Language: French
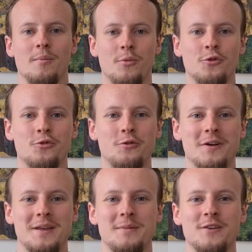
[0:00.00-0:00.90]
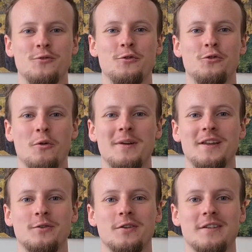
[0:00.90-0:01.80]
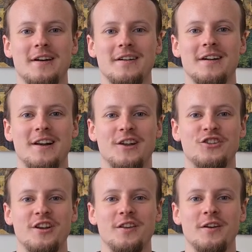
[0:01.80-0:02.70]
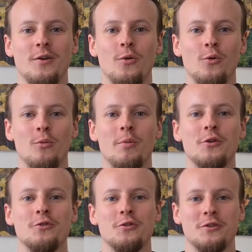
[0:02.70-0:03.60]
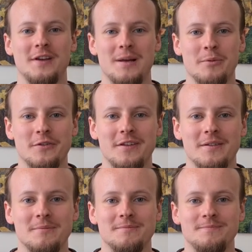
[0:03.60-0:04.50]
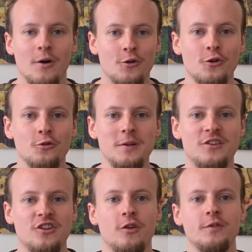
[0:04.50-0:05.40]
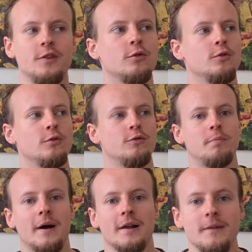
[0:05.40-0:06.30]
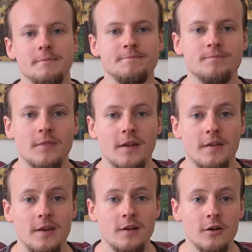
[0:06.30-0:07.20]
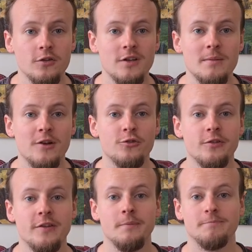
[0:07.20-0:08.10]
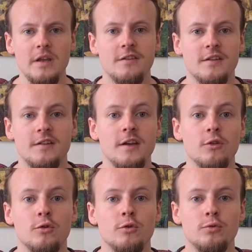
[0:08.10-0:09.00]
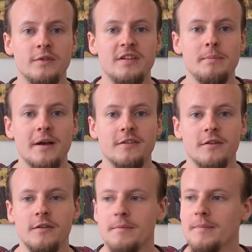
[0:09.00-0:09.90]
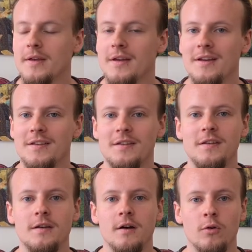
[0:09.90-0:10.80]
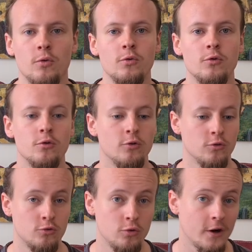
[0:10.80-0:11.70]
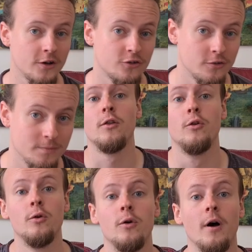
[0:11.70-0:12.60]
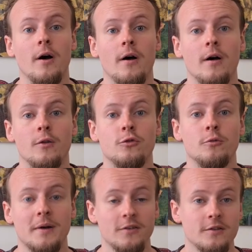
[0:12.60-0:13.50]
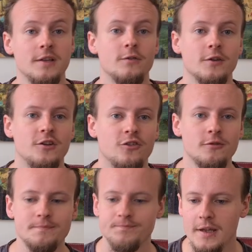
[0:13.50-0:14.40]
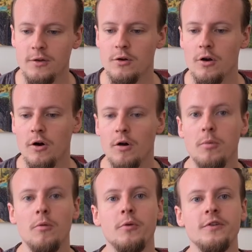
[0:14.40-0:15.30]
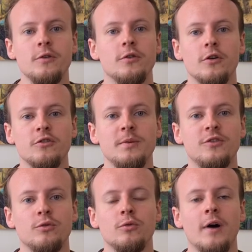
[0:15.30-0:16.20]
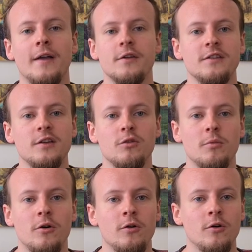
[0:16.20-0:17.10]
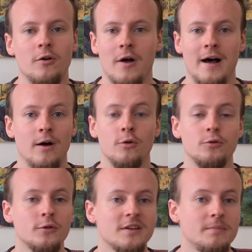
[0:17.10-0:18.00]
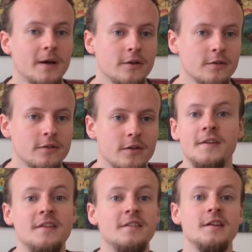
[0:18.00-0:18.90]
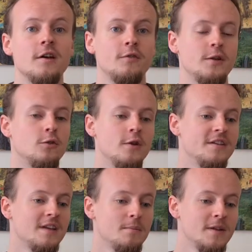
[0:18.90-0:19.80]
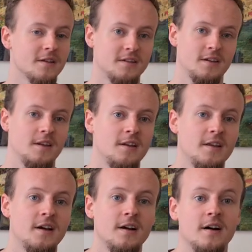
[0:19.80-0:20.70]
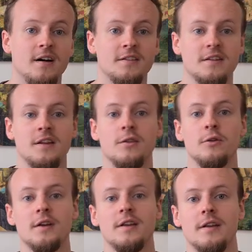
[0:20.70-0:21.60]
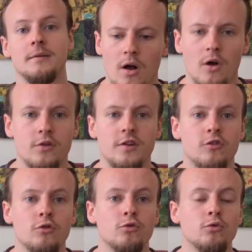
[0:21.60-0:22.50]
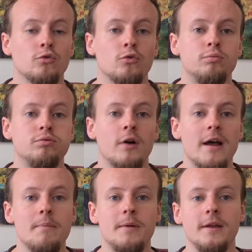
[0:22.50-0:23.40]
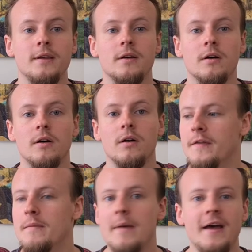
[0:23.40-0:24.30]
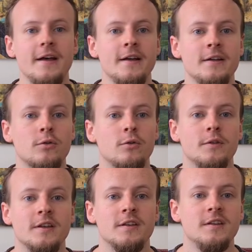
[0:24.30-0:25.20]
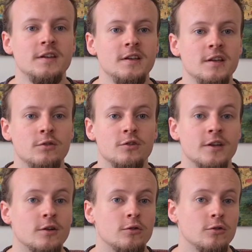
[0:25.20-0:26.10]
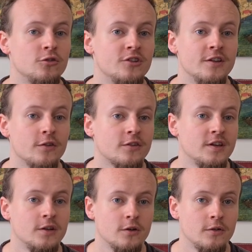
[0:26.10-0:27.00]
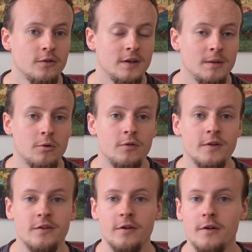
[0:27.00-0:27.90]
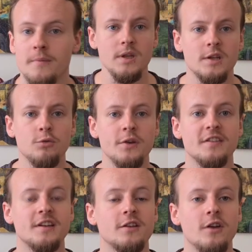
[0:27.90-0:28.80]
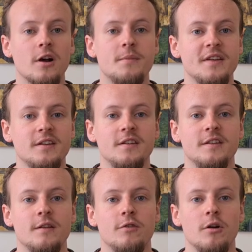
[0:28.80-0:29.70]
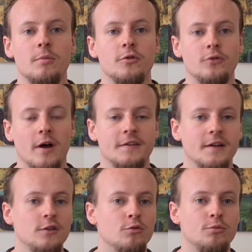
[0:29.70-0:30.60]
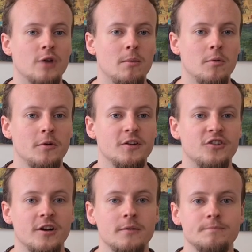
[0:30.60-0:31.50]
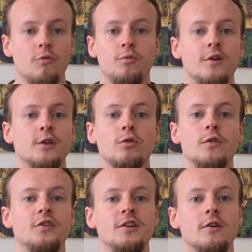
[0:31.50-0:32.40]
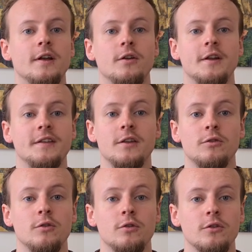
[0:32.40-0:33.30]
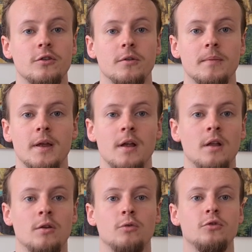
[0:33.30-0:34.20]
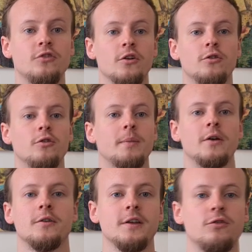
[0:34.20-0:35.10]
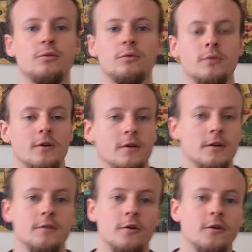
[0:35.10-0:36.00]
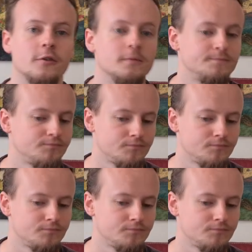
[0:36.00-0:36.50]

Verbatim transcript: Bonjour et bienvenue sur Metadoxa, la chaîne où l'on pense sur ce qu'est la pensée. Aujourd'hui, j'ai envie de vous parler des cordonniers mal c'est-à-dire de toutes ces personnes qui euh, ont eu le courage euh, de, se présenter devant des gens et de leur euh, proposer une transmission, un enseignement, euh, un retour d'expérience, d'essayer en fait de les amener d'un certain état à un certain autre état. ces gens sont ce qu'on pourrait appeler des maîtres, des guides, des coachs, des enseignants, des professeurs, et tout un secteur comme ça qui se développe sur Internet depuis un moment déjà. Vous pouvez les trouver aussi dans les, dans les TED Talks, dans toutes sortes de présentations, ils vendent